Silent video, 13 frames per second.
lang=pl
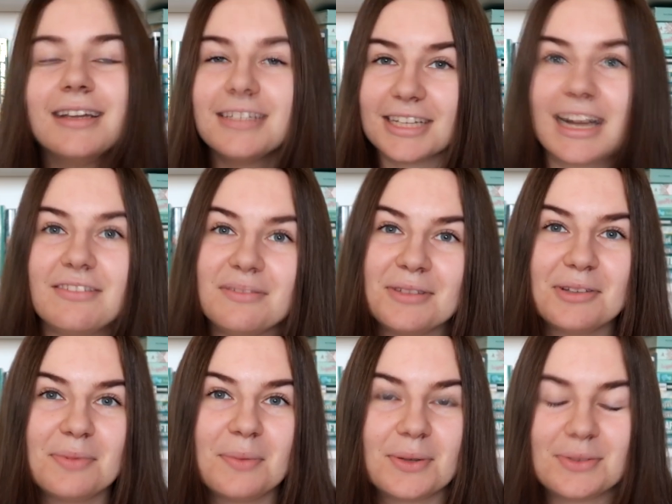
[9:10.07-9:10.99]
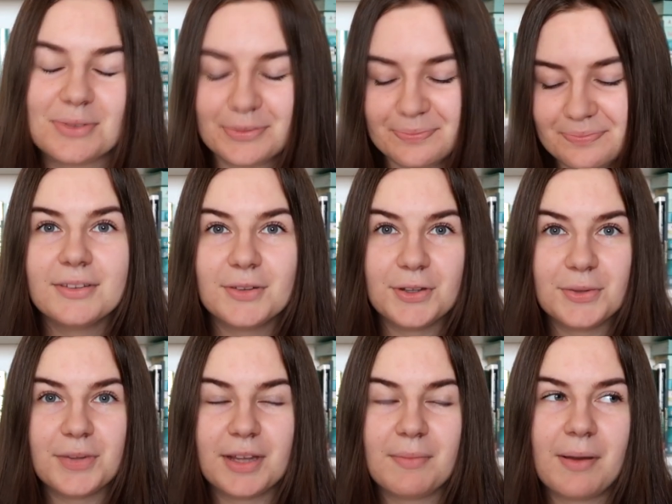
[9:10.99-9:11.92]
Ciekawi mnie to po prostu. No i
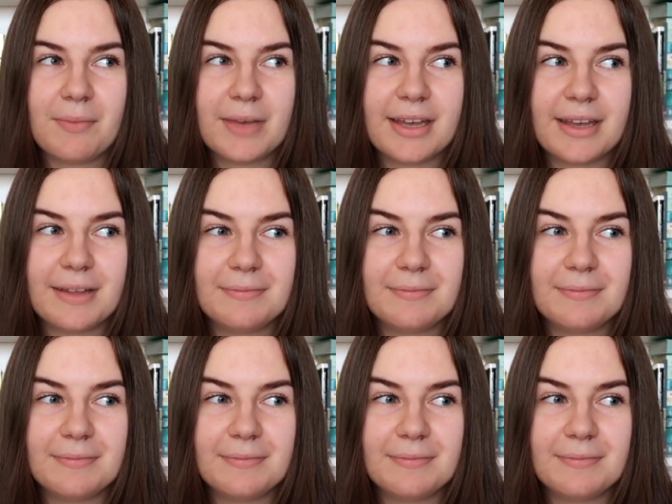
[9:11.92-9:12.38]
tutaj mamy